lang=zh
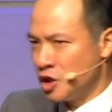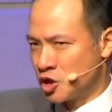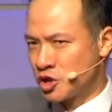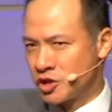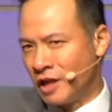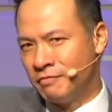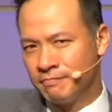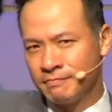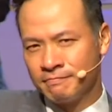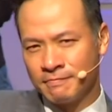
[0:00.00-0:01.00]
的神。
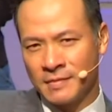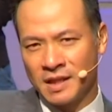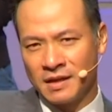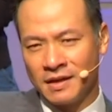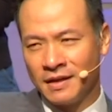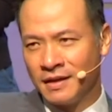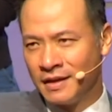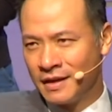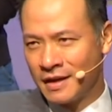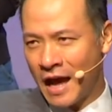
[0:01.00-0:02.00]

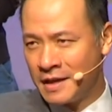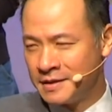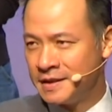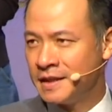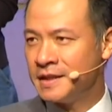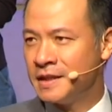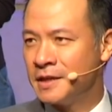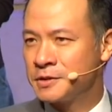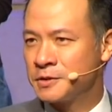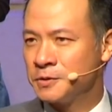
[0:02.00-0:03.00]
感谢你
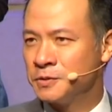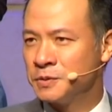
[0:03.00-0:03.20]
耶稣，